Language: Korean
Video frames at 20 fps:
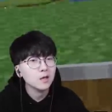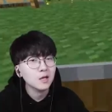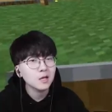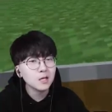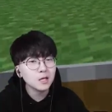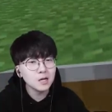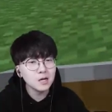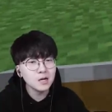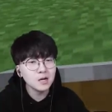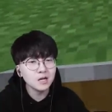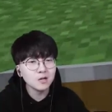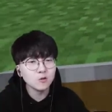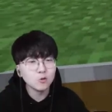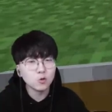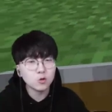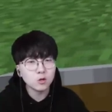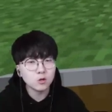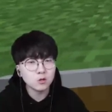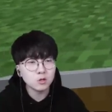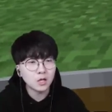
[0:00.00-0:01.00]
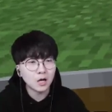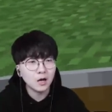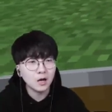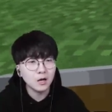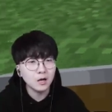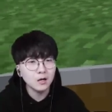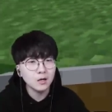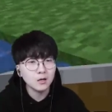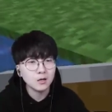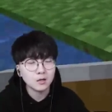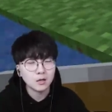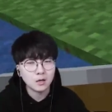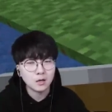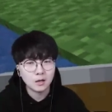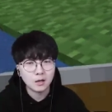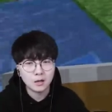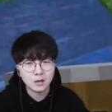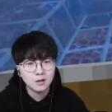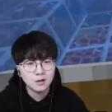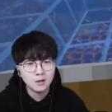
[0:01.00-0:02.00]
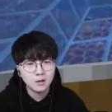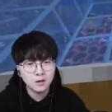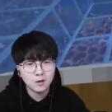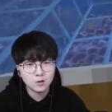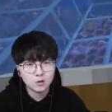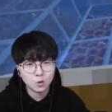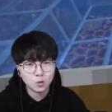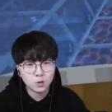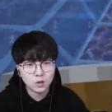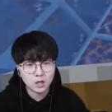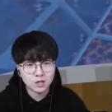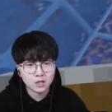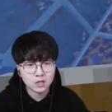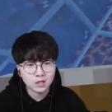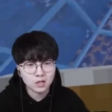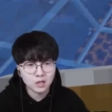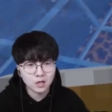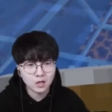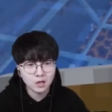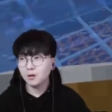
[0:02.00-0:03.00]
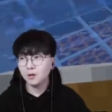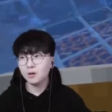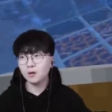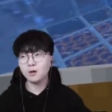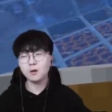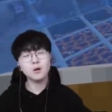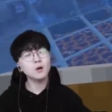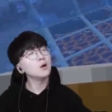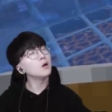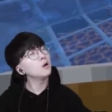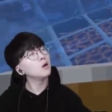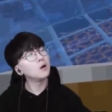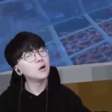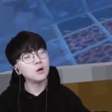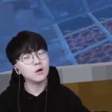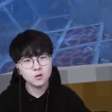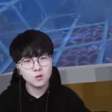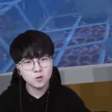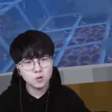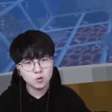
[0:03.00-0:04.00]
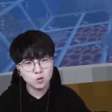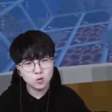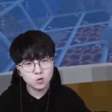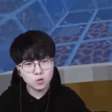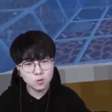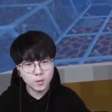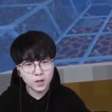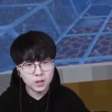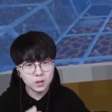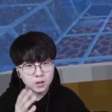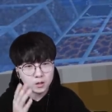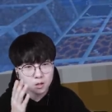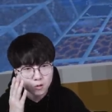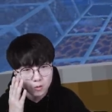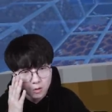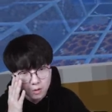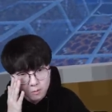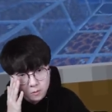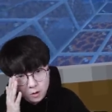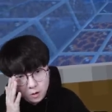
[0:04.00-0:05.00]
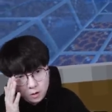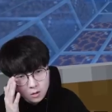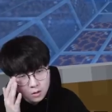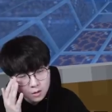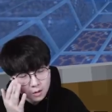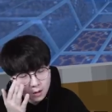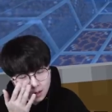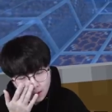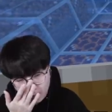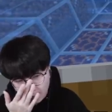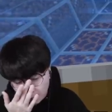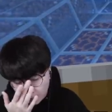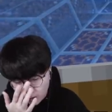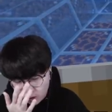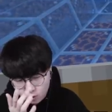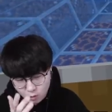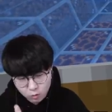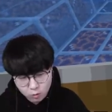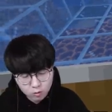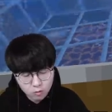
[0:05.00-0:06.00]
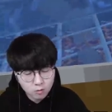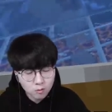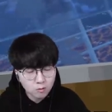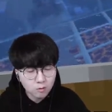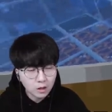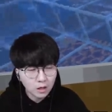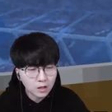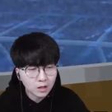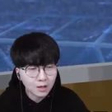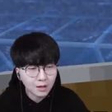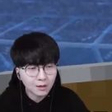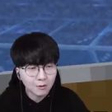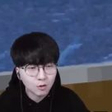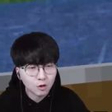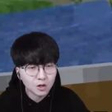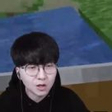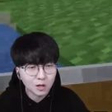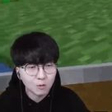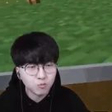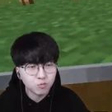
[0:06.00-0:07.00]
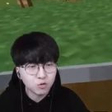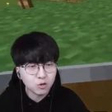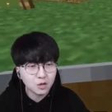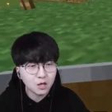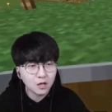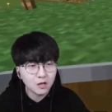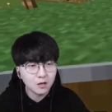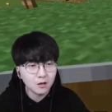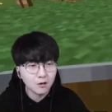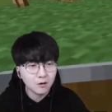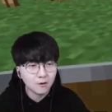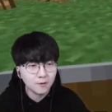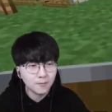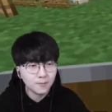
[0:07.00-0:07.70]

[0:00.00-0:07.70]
힐링 노천탕 예 아 좋다 진짜 아 요정도 만들기도 힘들었는데 만들어 놓고 나니까 굉장히 뿌듯하네요